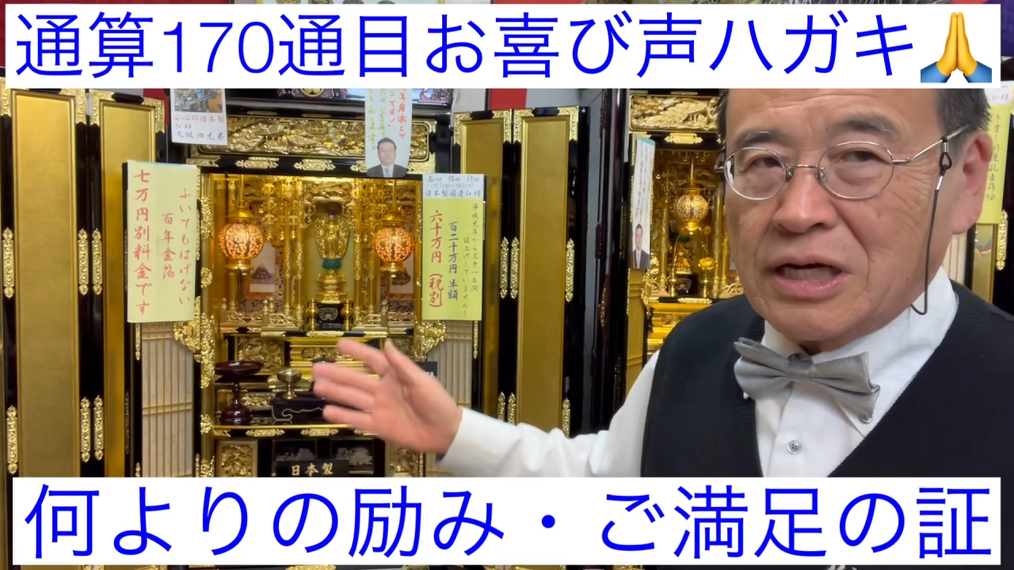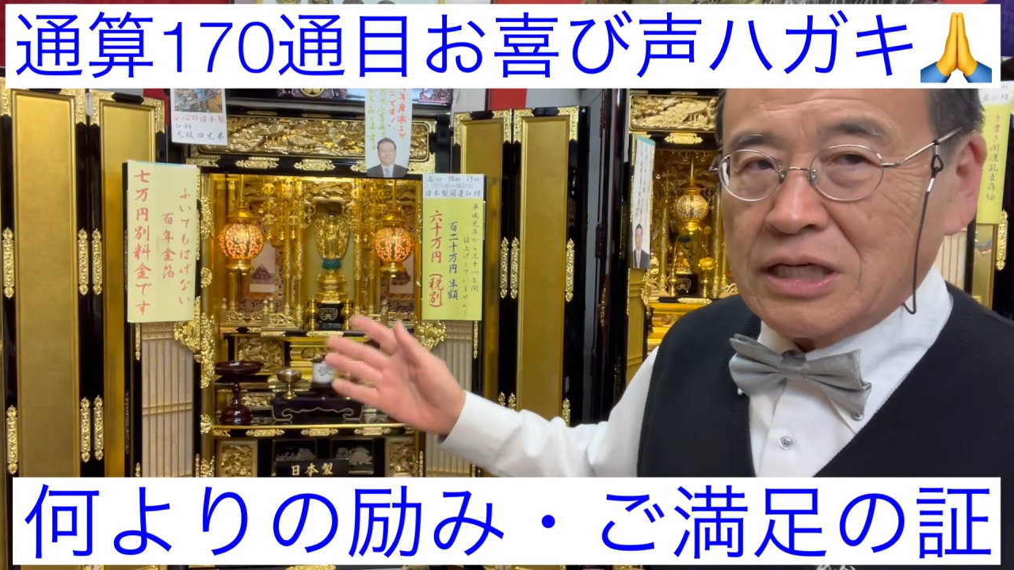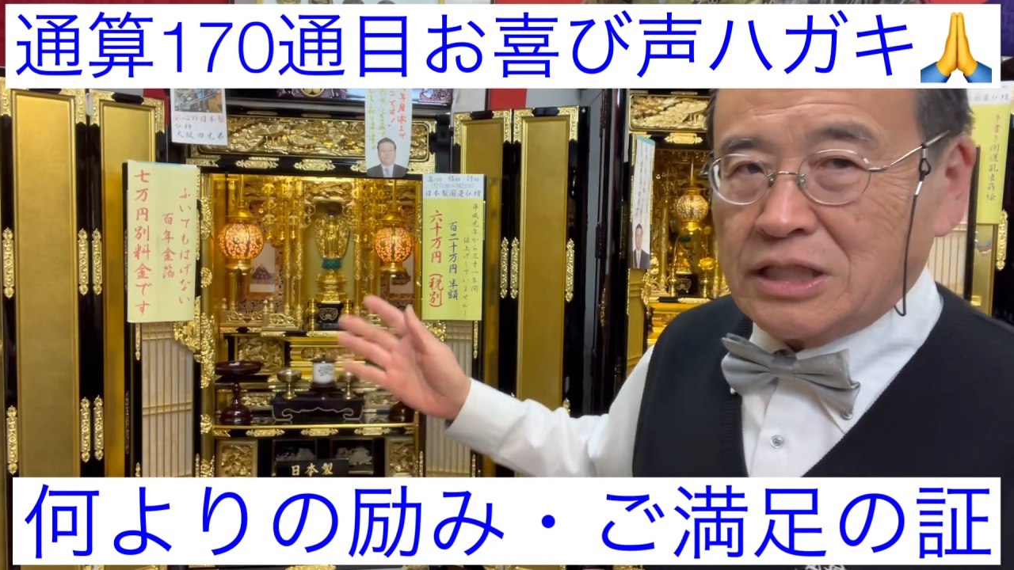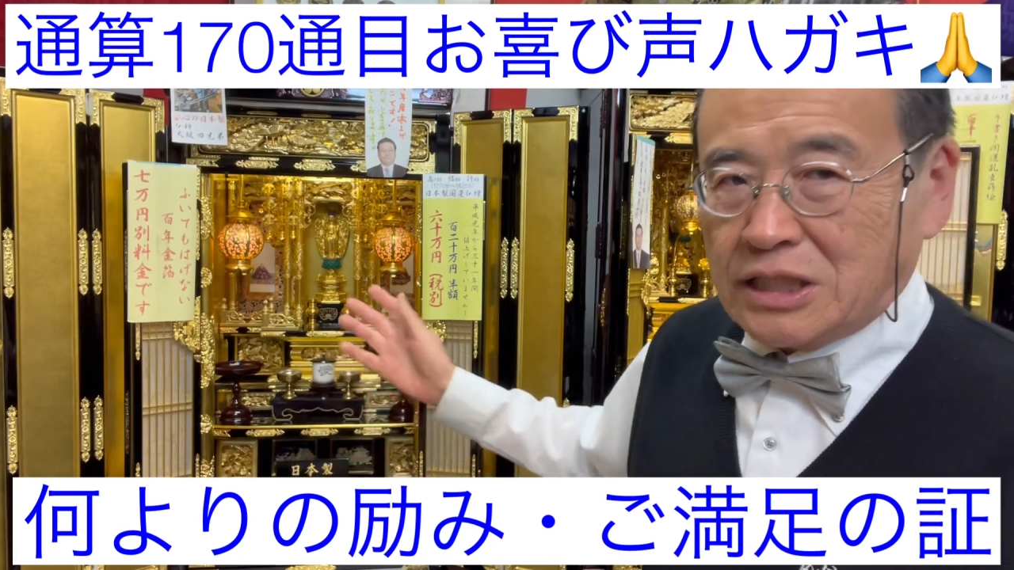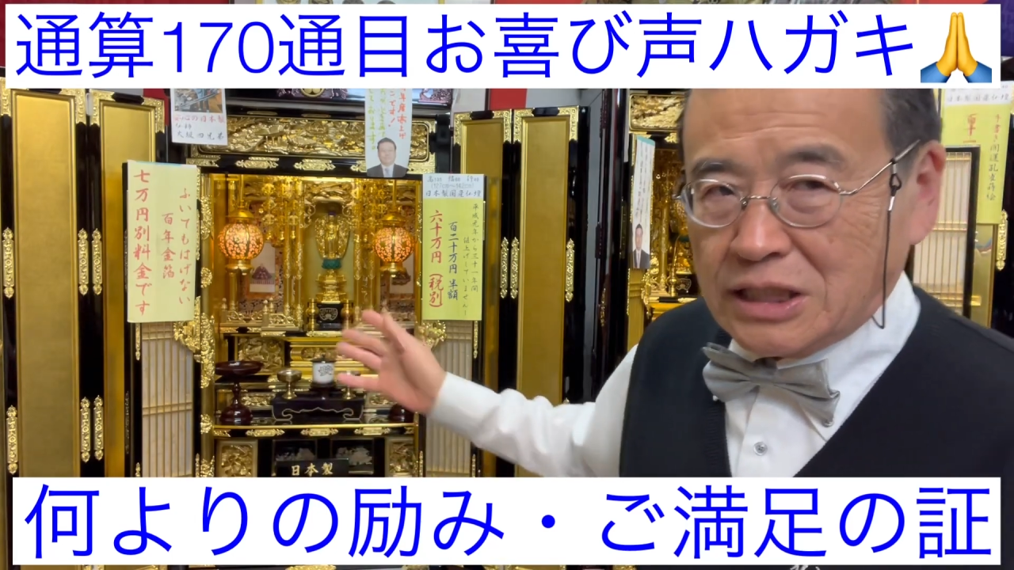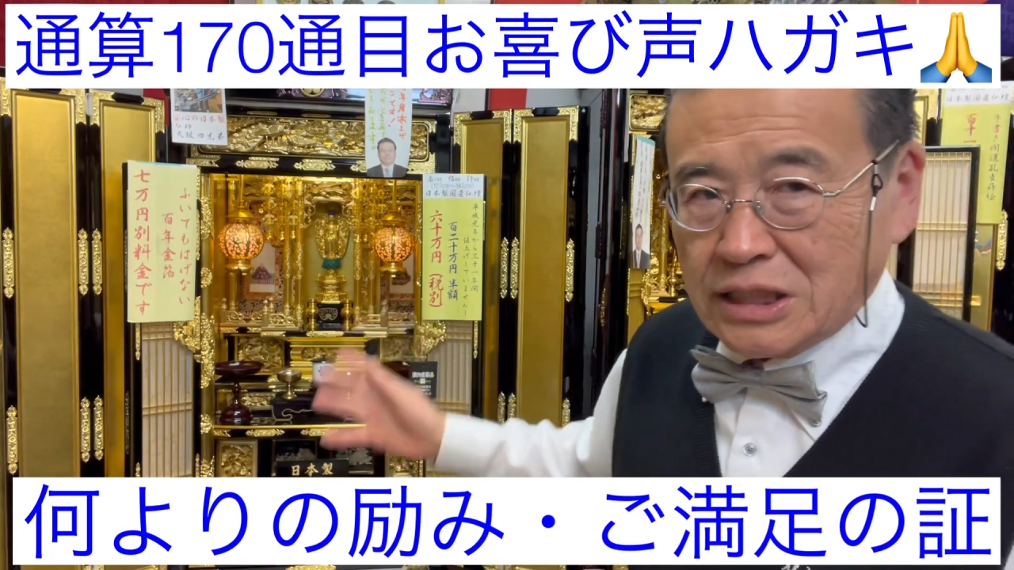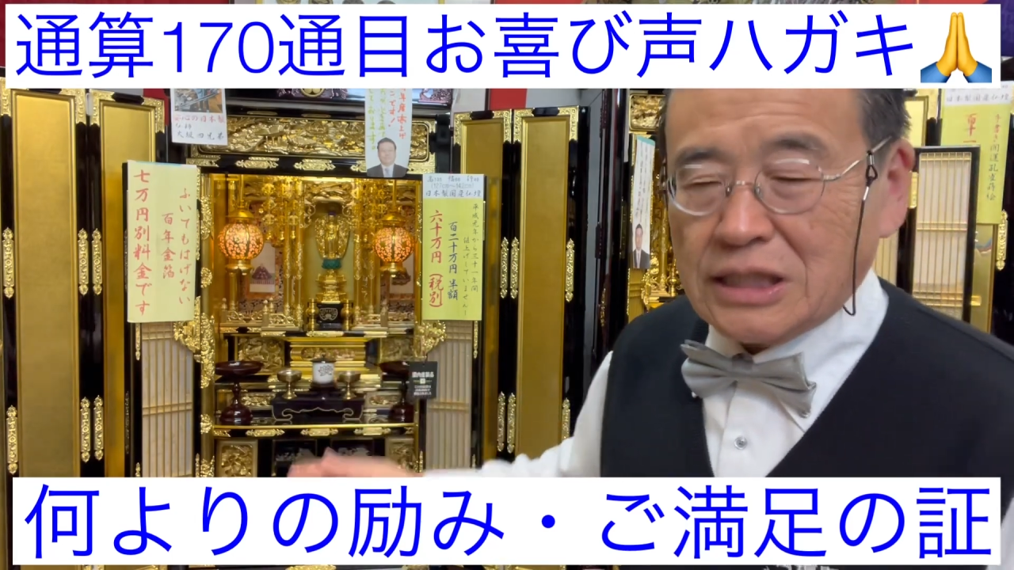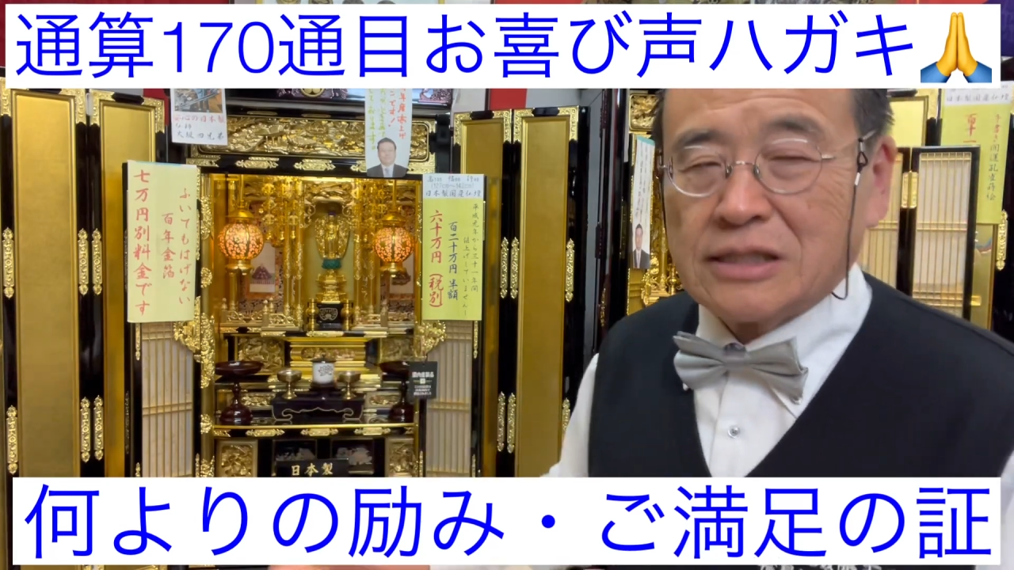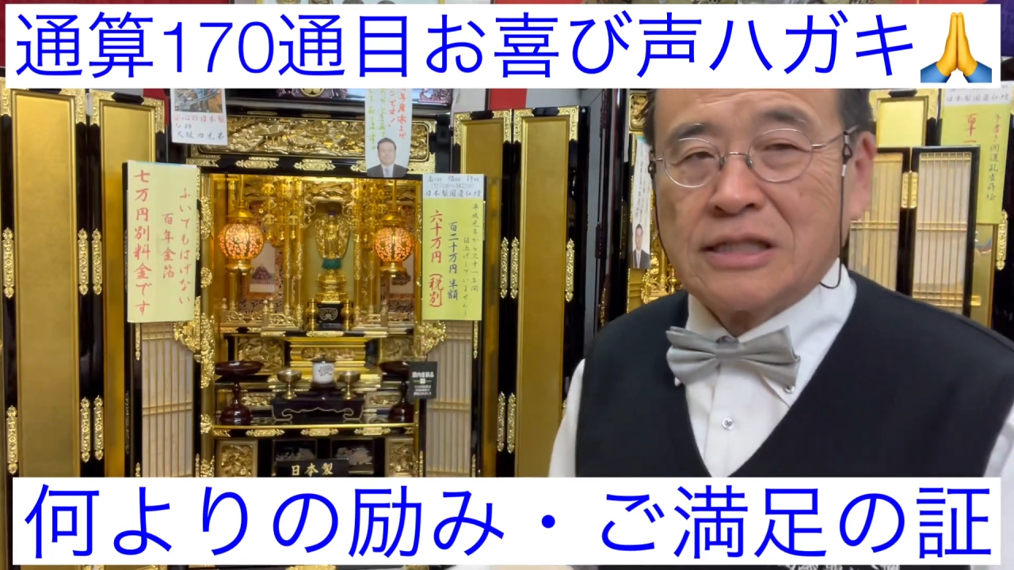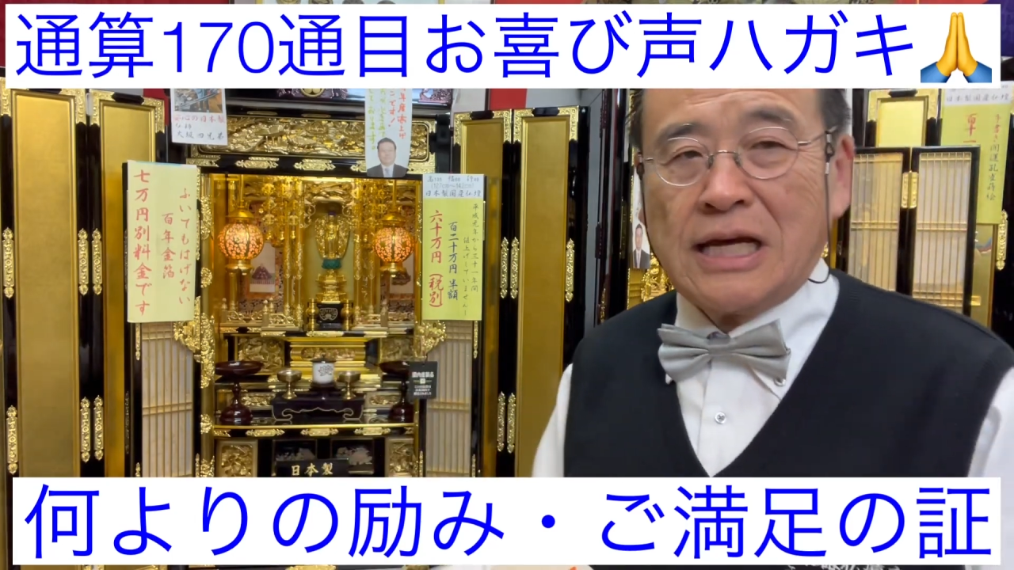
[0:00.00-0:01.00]
一式
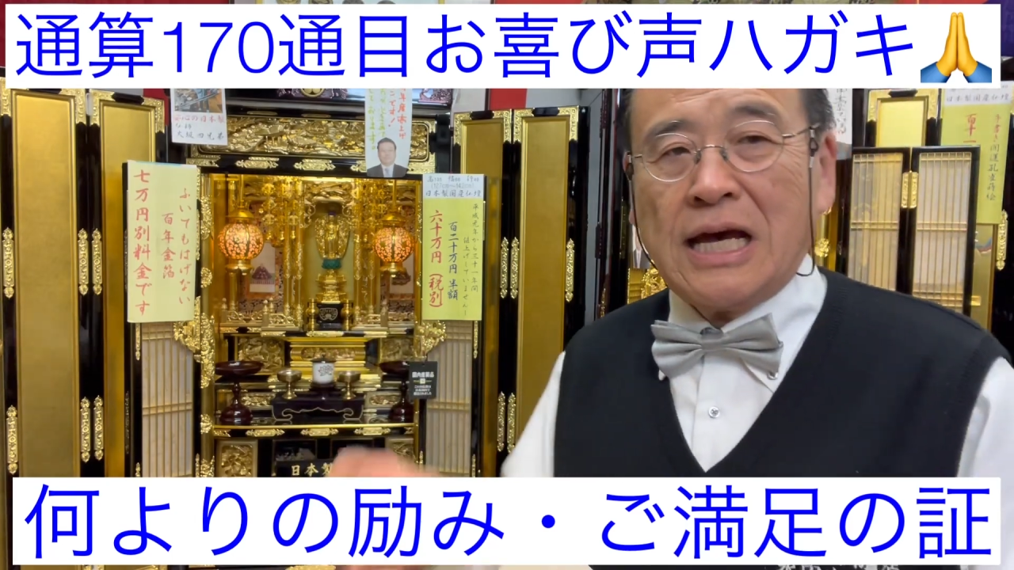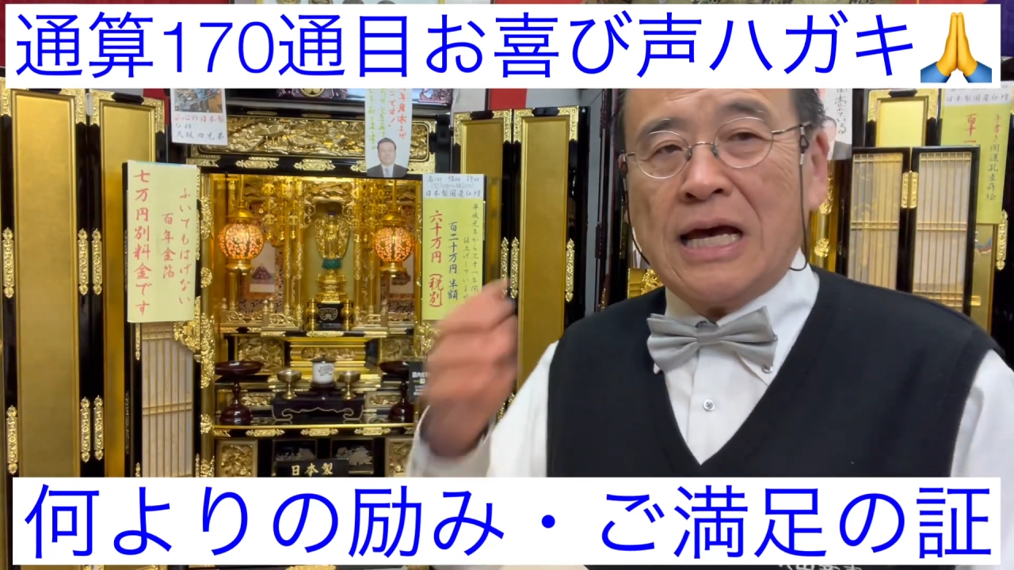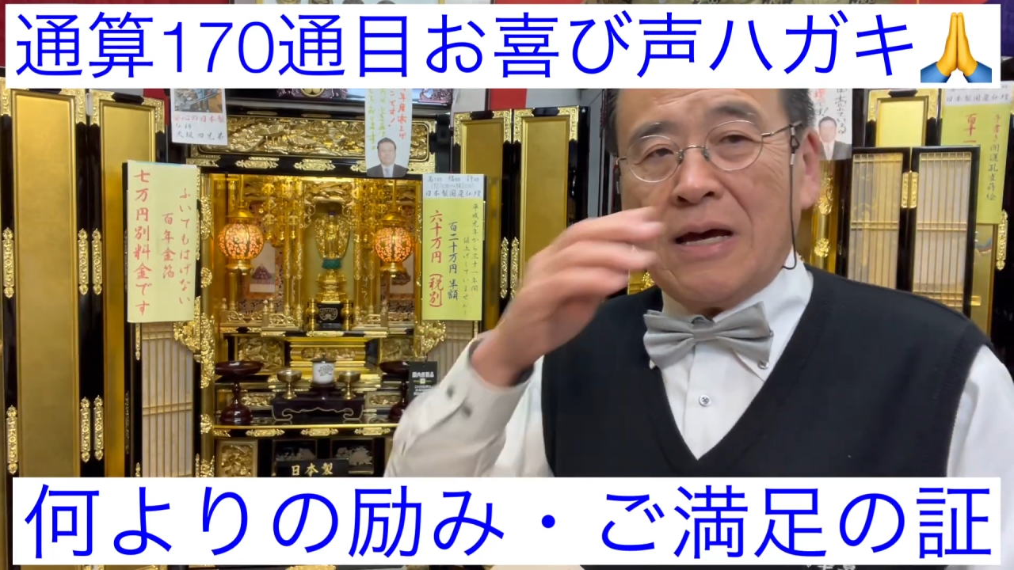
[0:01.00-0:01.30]
ですね。